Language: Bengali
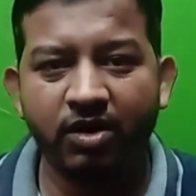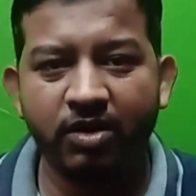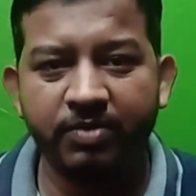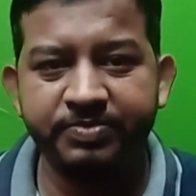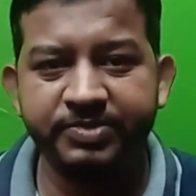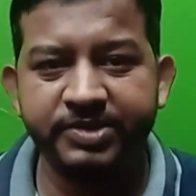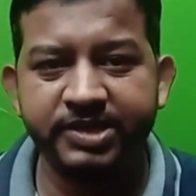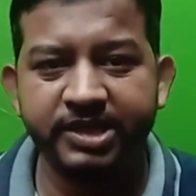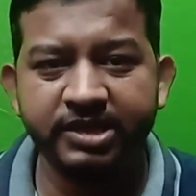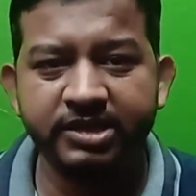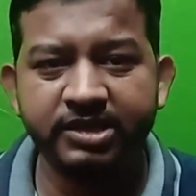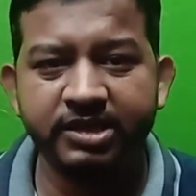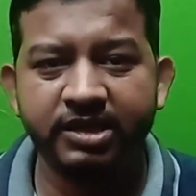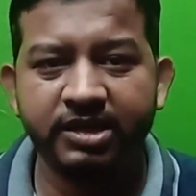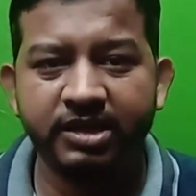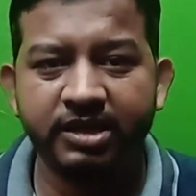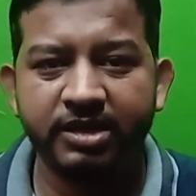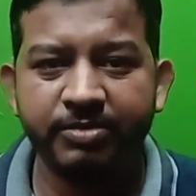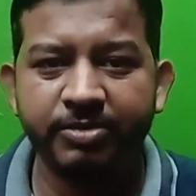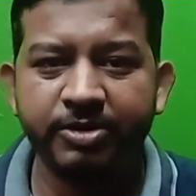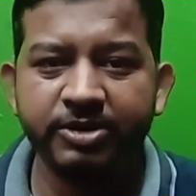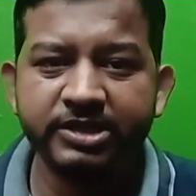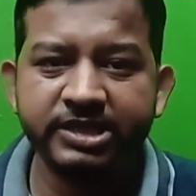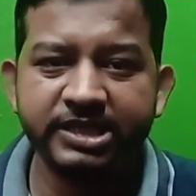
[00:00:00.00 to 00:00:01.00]
অবজেক্ট
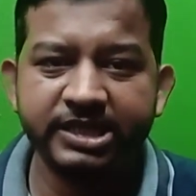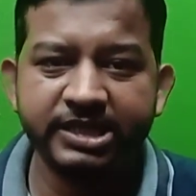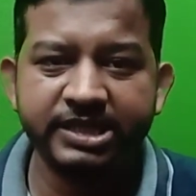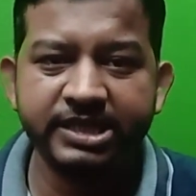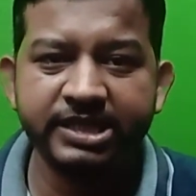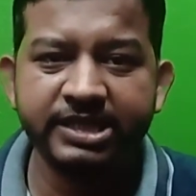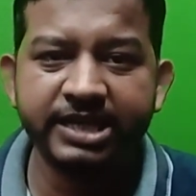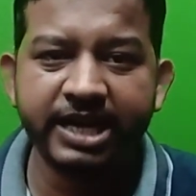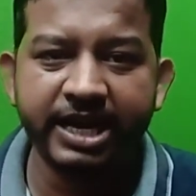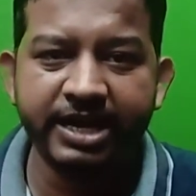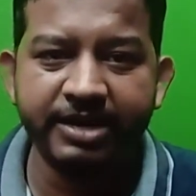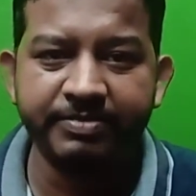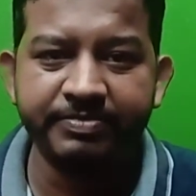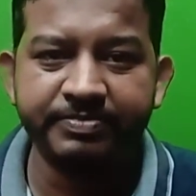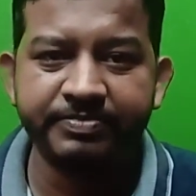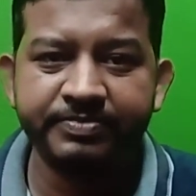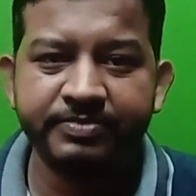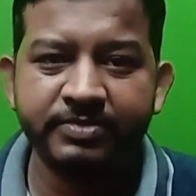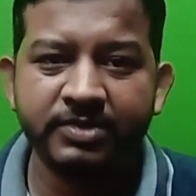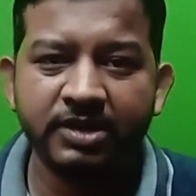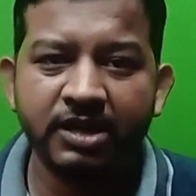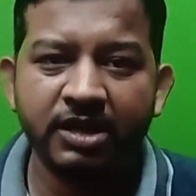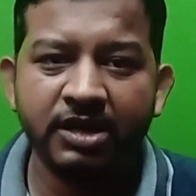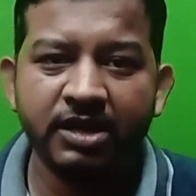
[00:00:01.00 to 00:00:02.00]
এবং শেষে টাইম
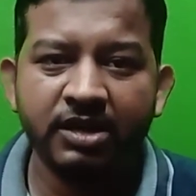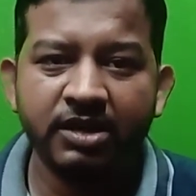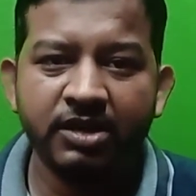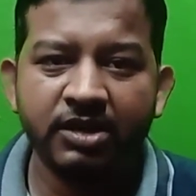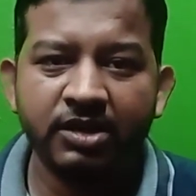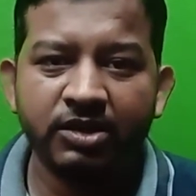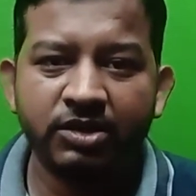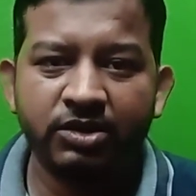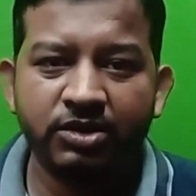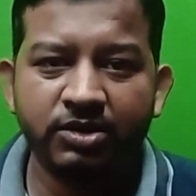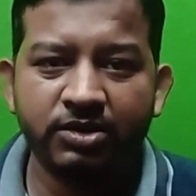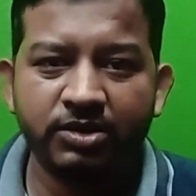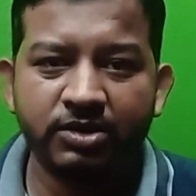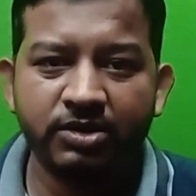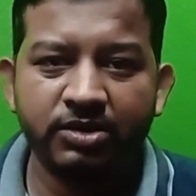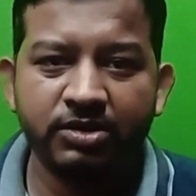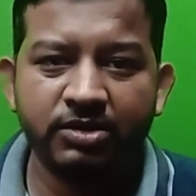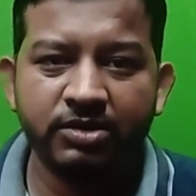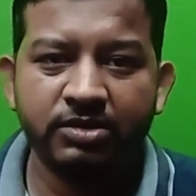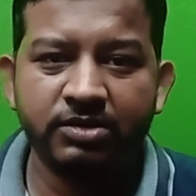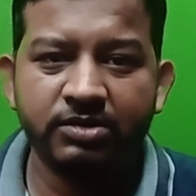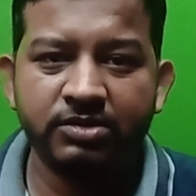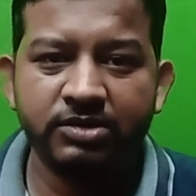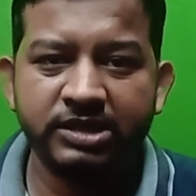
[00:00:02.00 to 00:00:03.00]
তো
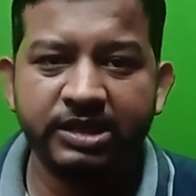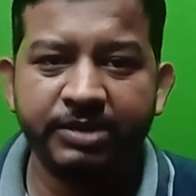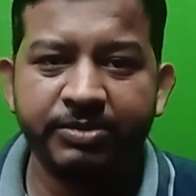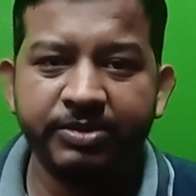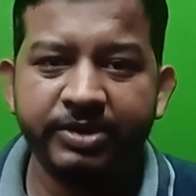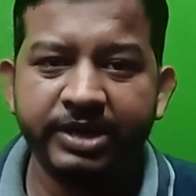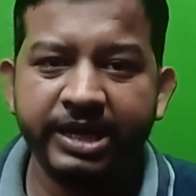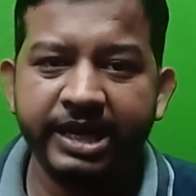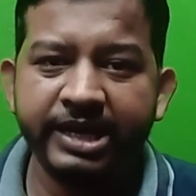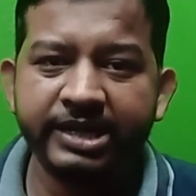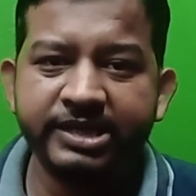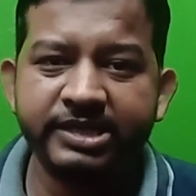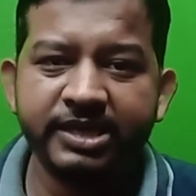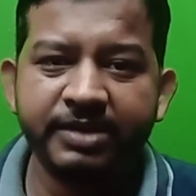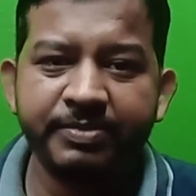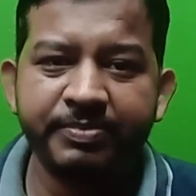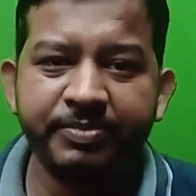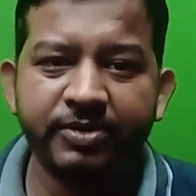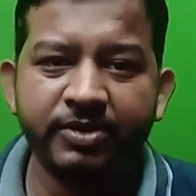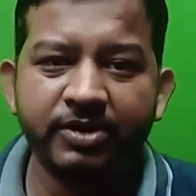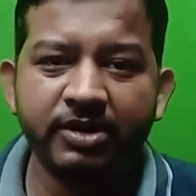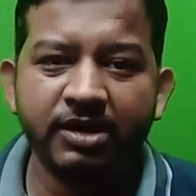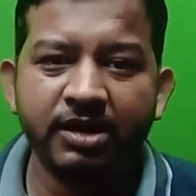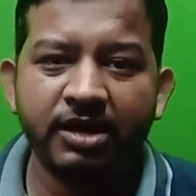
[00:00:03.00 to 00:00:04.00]
যেমন
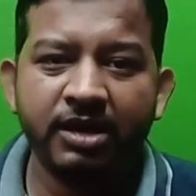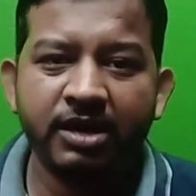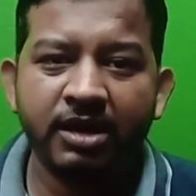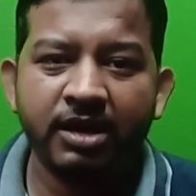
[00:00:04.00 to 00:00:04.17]
এক্সাম্পল